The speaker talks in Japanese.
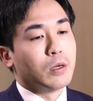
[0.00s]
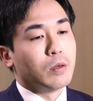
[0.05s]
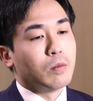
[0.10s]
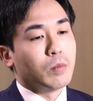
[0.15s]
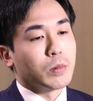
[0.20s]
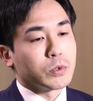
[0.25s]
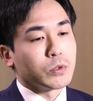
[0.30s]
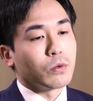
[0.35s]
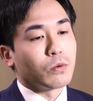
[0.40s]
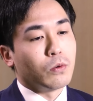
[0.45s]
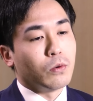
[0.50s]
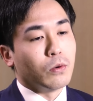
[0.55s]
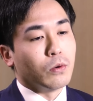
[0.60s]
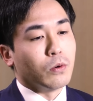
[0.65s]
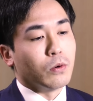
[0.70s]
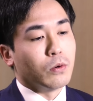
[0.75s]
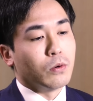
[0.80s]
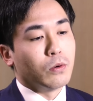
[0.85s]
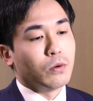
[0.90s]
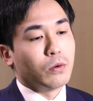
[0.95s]
まあ、そこ
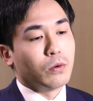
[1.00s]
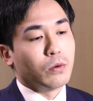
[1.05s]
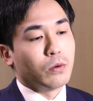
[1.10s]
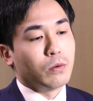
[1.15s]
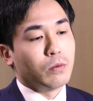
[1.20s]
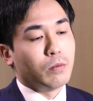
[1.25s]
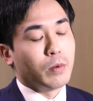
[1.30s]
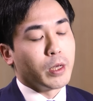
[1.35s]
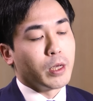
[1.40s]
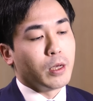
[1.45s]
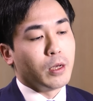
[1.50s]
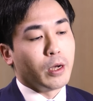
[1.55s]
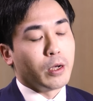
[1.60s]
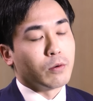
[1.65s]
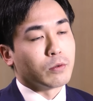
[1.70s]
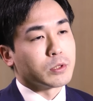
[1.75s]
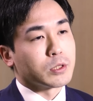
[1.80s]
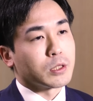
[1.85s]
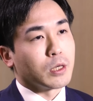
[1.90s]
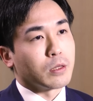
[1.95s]
を、まあ、AI
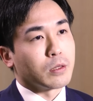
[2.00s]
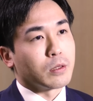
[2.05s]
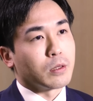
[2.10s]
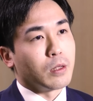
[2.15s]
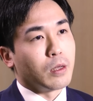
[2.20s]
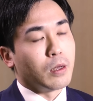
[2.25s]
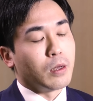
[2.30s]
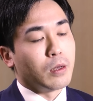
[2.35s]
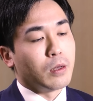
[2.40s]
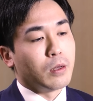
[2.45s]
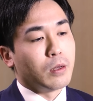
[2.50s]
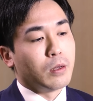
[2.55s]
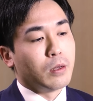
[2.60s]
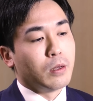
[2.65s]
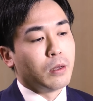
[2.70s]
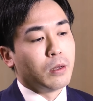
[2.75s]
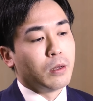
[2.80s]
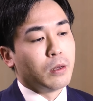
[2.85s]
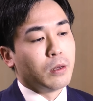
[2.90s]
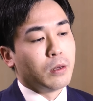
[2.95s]
を使って
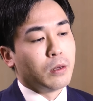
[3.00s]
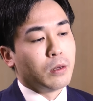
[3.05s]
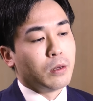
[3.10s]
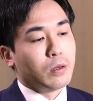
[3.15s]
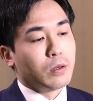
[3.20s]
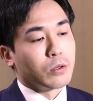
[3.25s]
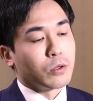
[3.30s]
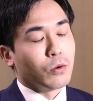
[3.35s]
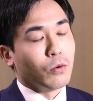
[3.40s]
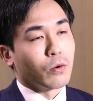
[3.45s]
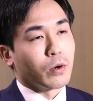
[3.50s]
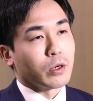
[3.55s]
強